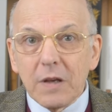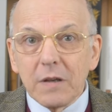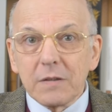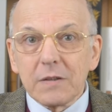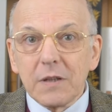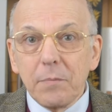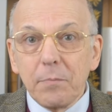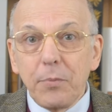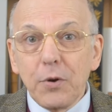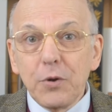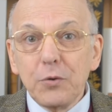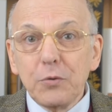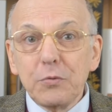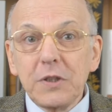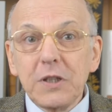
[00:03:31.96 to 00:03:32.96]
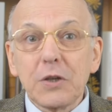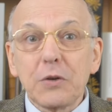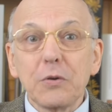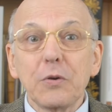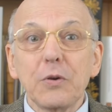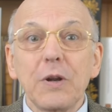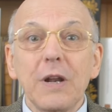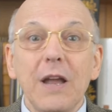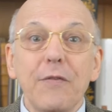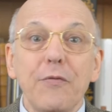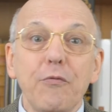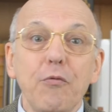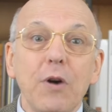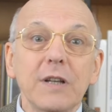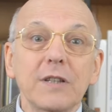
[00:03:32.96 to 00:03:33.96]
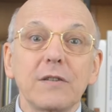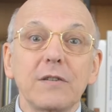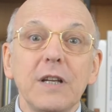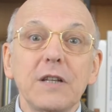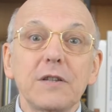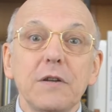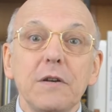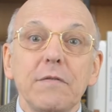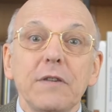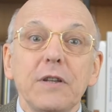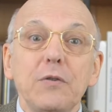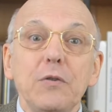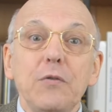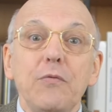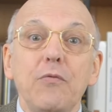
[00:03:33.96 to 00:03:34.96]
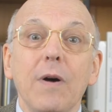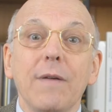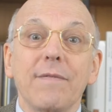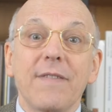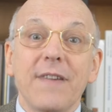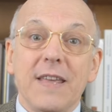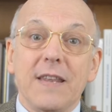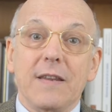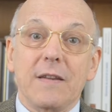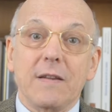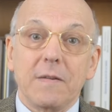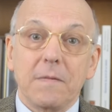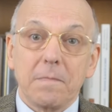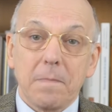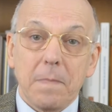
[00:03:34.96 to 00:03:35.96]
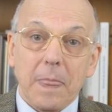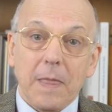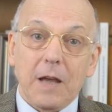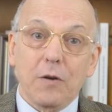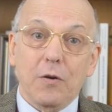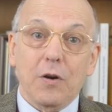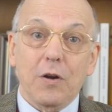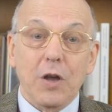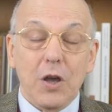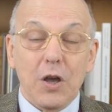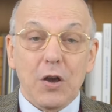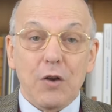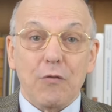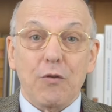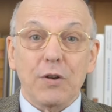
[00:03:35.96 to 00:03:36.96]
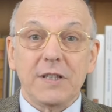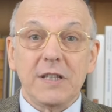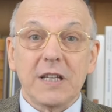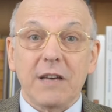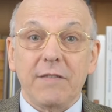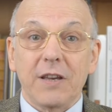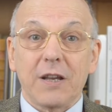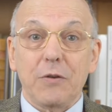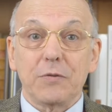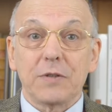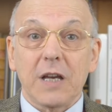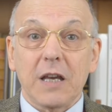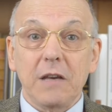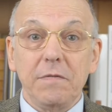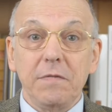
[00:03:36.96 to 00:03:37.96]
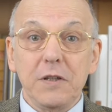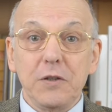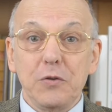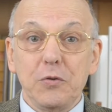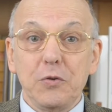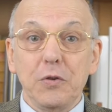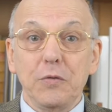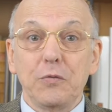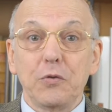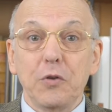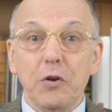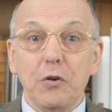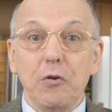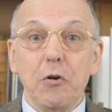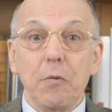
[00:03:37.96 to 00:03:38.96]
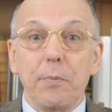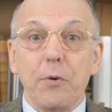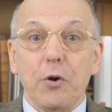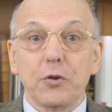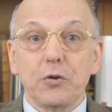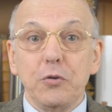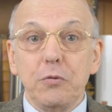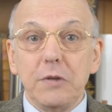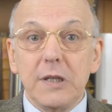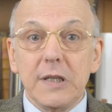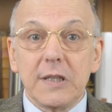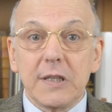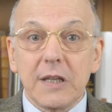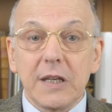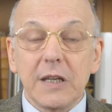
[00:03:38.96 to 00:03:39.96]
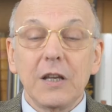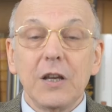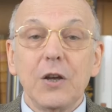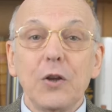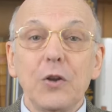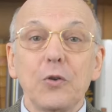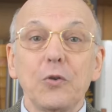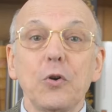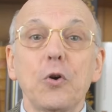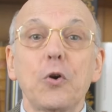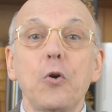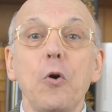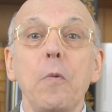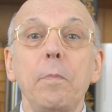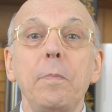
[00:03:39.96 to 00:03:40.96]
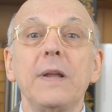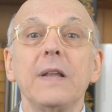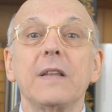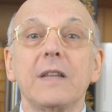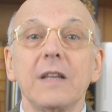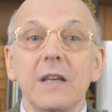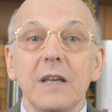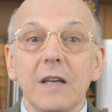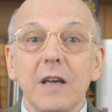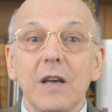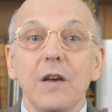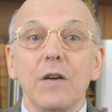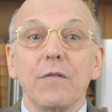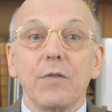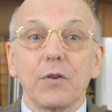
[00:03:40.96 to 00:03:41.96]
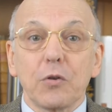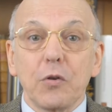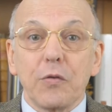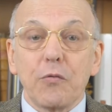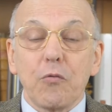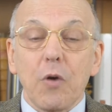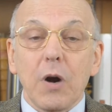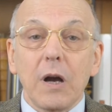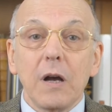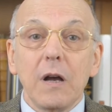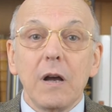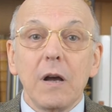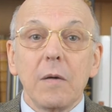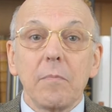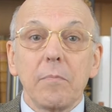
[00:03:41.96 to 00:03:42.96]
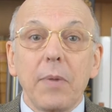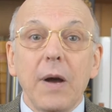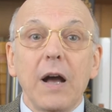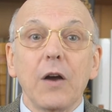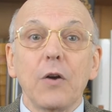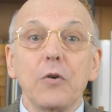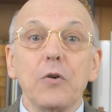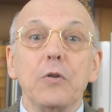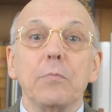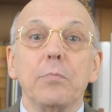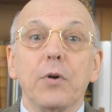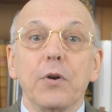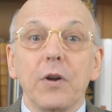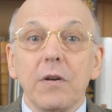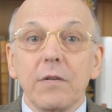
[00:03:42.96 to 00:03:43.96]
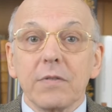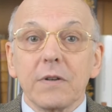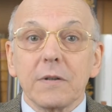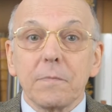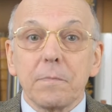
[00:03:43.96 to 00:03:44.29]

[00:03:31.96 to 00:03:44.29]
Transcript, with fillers: Saint Paul nous dit que la foi sans les œuvres est une foi vaine. Alors, voici qu'avec le sacrifice, Dieu vous donne l'opportunité de compléter votre foi par une bonne œuvre.